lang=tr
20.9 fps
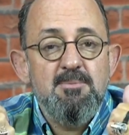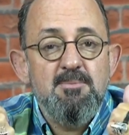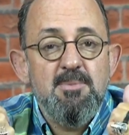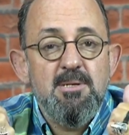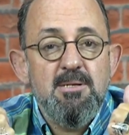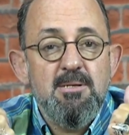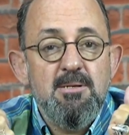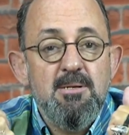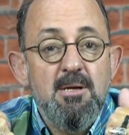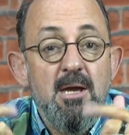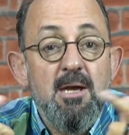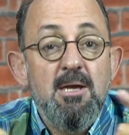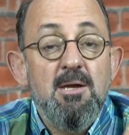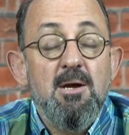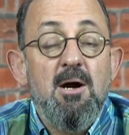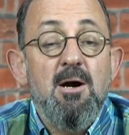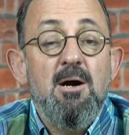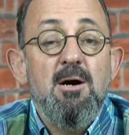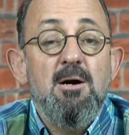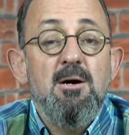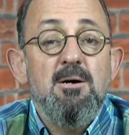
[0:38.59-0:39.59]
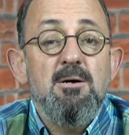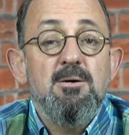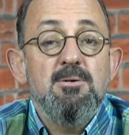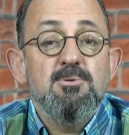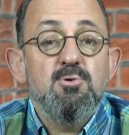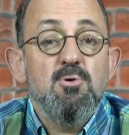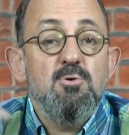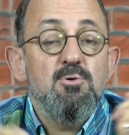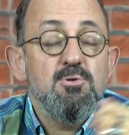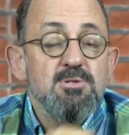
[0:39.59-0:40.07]
mi heyhat
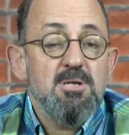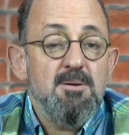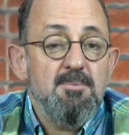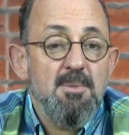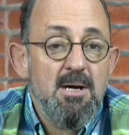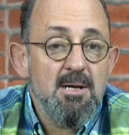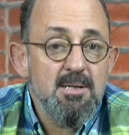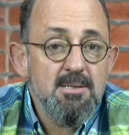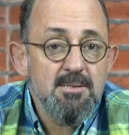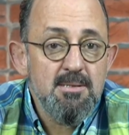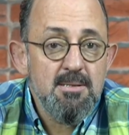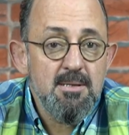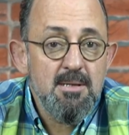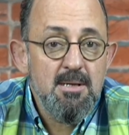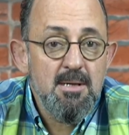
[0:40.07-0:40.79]
o zaman